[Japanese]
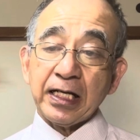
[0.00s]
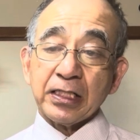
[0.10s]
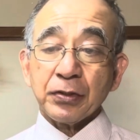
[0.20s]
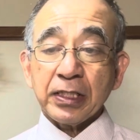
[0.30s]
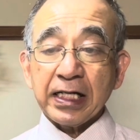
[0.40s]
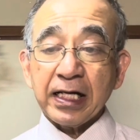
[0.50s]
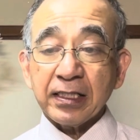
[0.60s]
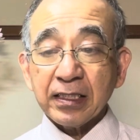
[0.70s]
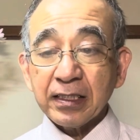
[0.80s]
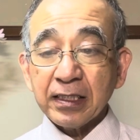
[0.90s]
それか
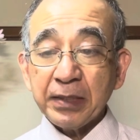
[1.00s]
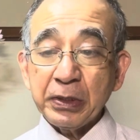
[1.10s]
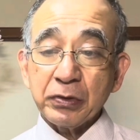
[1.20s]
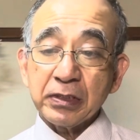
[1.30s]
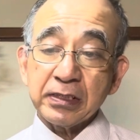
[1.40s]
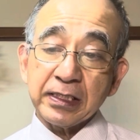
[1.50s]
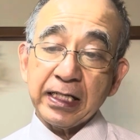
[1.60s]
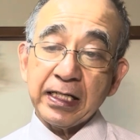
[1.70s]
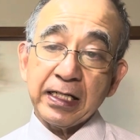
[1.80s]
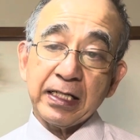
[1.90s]
ら旅を続
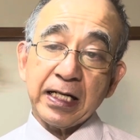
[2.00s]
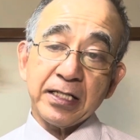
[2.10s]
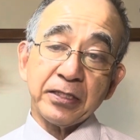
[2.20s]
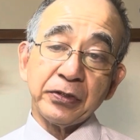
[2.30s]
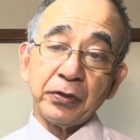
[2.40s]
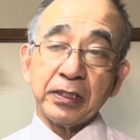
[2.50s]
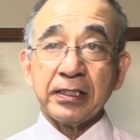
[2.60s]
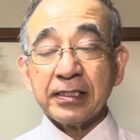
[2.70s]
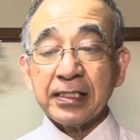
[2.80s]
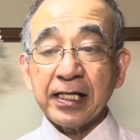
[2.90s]
けられるように、
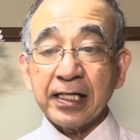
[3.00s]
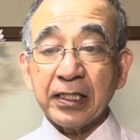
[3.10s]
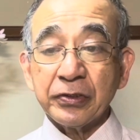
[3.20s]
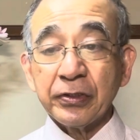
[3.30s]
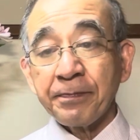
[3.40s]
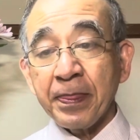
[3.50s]
せっかく、